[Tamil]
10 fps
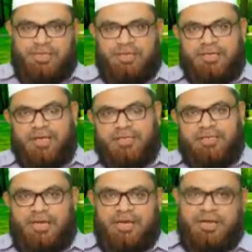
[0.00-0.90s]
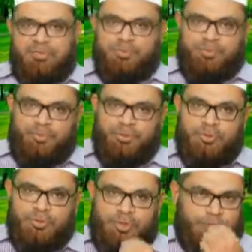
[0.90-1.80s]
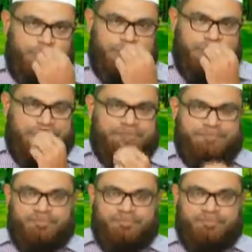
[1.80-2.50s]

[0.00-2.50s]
எதிர்கருத்தாக நாம் புரிந்து கொள்ள முடிகிறது